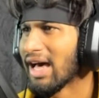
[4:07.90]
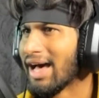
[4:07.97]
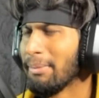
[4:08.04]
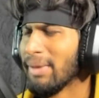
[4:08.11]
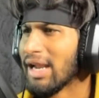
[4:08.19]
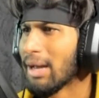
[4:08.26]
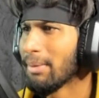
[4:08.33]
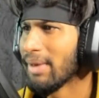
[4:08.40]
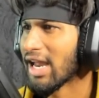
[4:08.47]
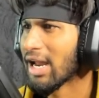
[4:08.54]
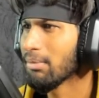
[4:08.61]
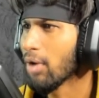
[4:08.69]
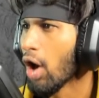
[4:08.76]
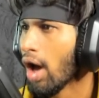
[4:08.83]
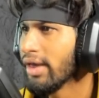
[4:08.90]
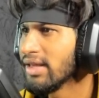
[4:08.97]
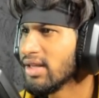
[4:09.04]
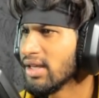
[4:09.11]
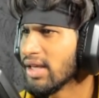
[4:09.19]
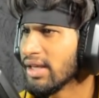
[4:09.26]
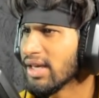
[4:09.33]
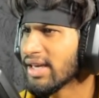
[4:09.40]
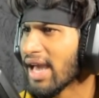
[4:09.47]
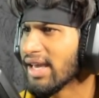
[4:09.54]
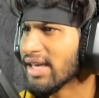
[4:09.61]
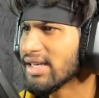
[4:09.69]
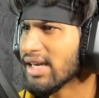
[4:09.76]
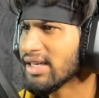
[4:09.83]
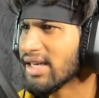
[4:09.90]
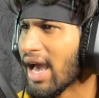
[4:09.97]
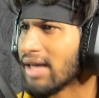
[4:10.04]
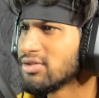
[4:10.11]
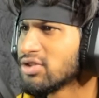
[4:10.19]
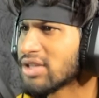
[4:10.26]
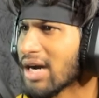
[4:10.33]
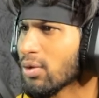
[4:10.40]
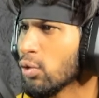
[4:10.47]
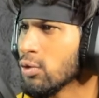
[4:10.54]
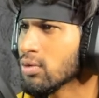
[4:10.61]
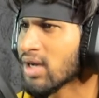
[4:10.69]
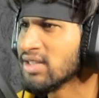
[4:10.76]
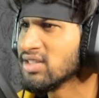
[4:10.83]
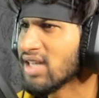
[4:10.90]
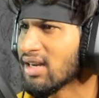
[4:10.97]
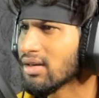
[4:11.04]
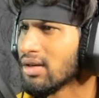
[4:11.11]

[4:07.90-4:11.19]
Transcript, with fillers: मेरा प्यारा पापा ये ये ये क्या ये, क्या है चाकू खंजर